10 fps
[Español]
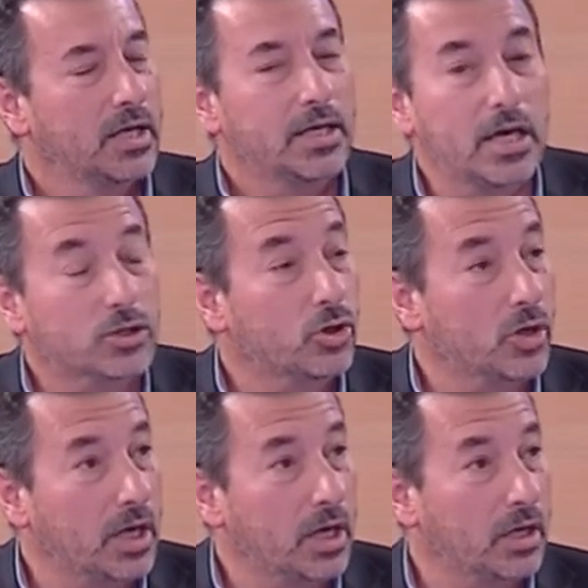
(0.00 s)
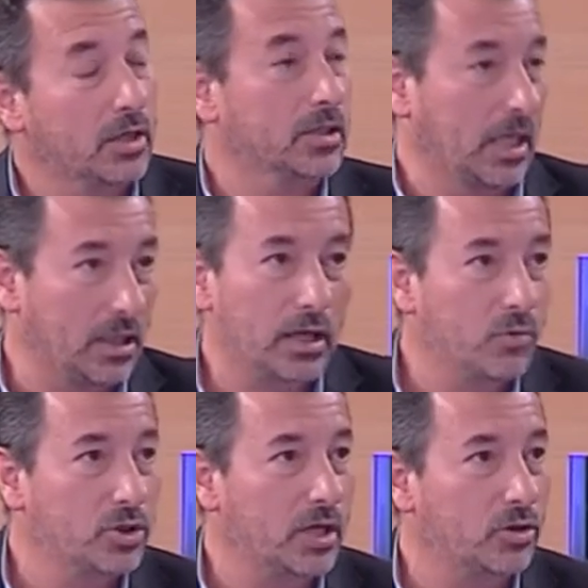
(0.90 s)
Y eso que ya tiene
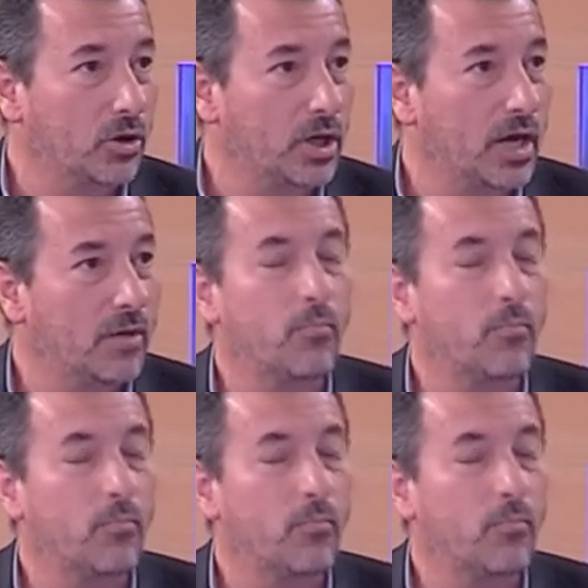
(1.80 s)
mucha historia,